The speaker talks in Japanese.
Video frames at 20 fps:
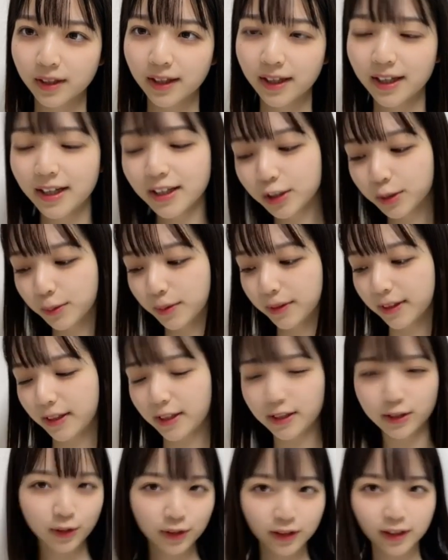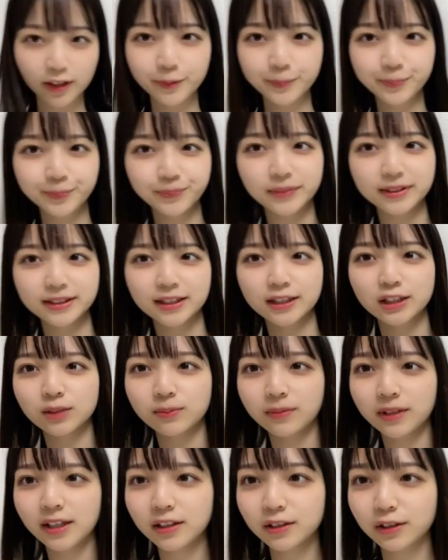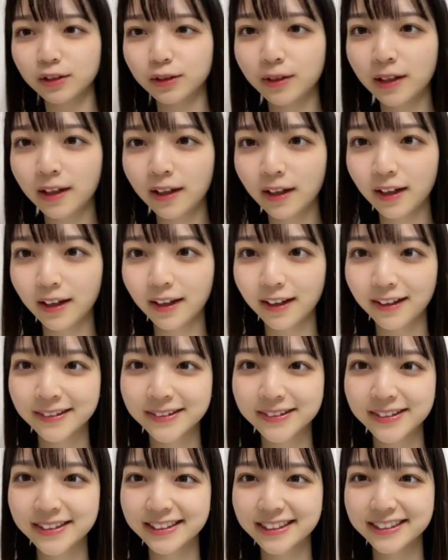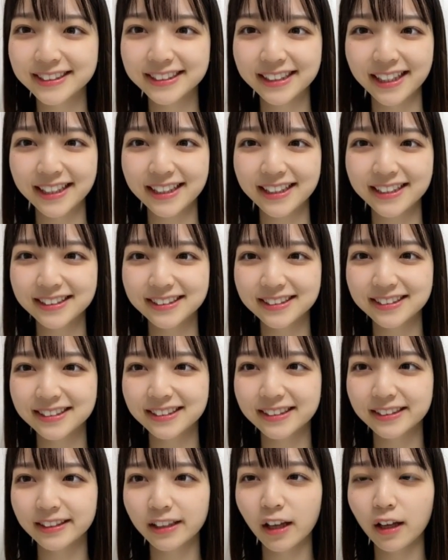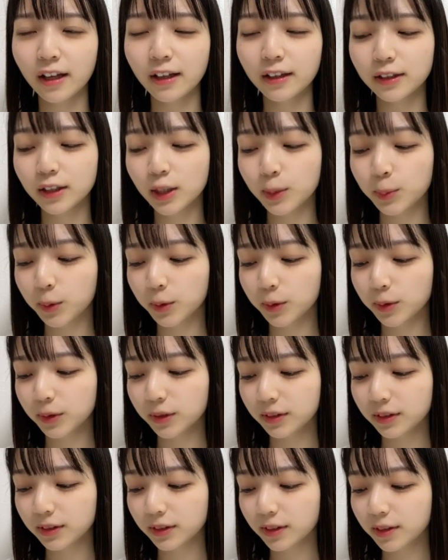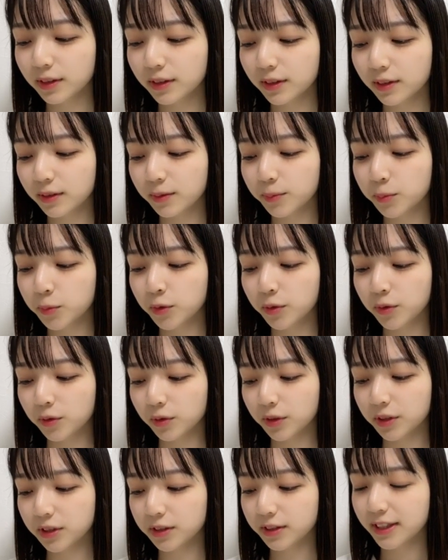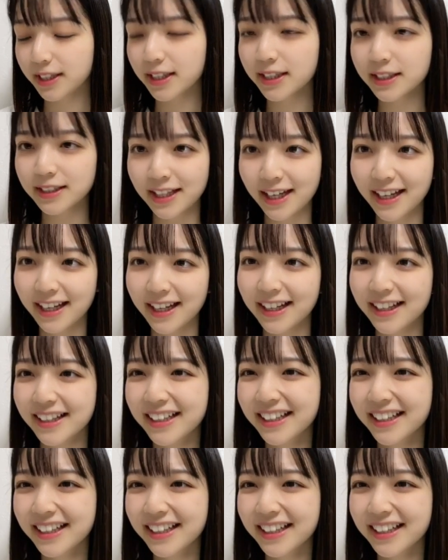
早く見たいそれなサチも早く公演がしたいですでももうドキドキですね